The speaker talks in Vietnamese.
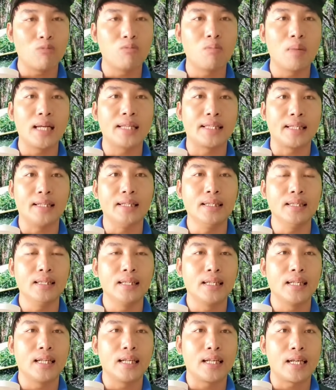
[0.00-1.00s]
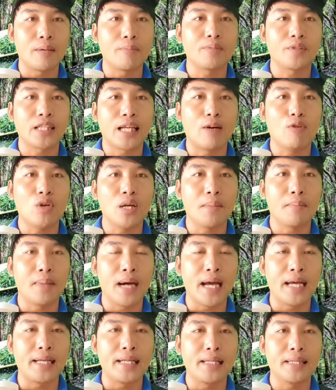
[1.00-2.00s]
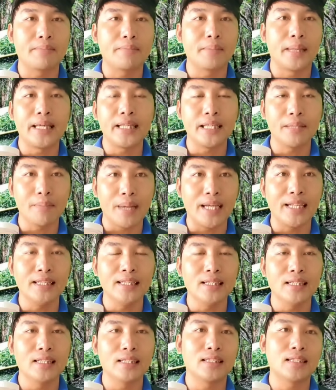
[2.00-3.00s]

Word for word: 039 5652 797